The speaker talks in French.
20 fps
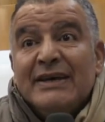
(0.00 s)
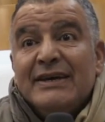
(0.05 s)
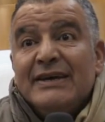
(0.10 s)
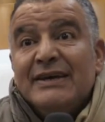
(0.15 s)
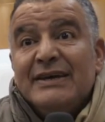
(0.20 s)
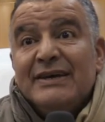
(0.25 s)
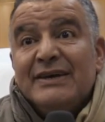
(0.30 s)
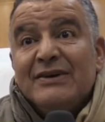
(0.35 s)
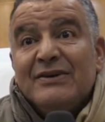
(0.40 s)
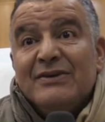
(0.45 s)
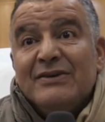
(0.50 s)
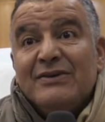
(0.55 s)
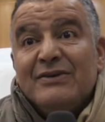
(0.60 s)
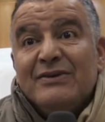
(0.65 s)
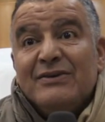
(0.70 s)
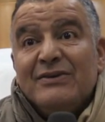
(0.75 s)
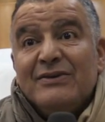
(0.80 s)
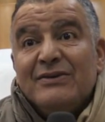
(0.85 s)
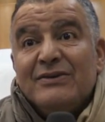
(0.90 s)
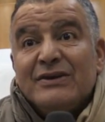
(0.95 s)
Et
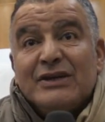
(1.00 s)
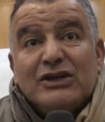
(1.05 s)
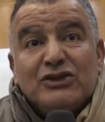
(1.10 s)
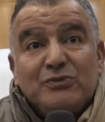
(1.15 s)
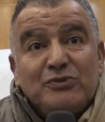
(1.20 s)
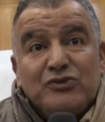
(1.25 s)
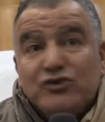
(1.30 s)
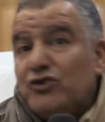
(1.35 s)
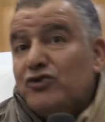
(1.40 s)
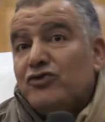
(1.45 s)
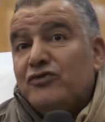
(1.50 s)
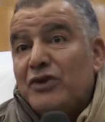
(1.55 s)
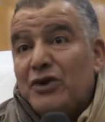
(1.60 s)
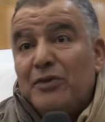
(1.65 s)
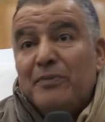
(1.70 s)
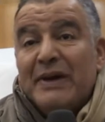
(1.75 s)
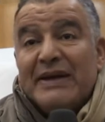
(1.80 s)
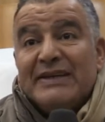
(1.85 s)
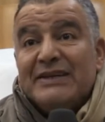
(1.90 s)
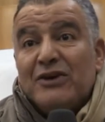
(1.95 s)
euh, quand je me suis retrouvé
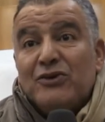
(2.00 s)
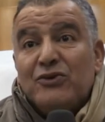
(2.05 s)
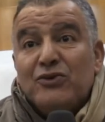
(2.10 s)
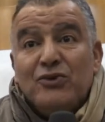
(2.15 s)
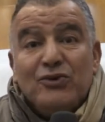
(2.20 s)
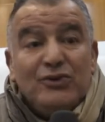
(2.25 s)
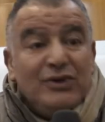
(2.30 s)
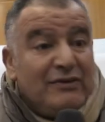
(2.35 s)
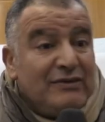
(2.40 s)
le bec dans l'eau,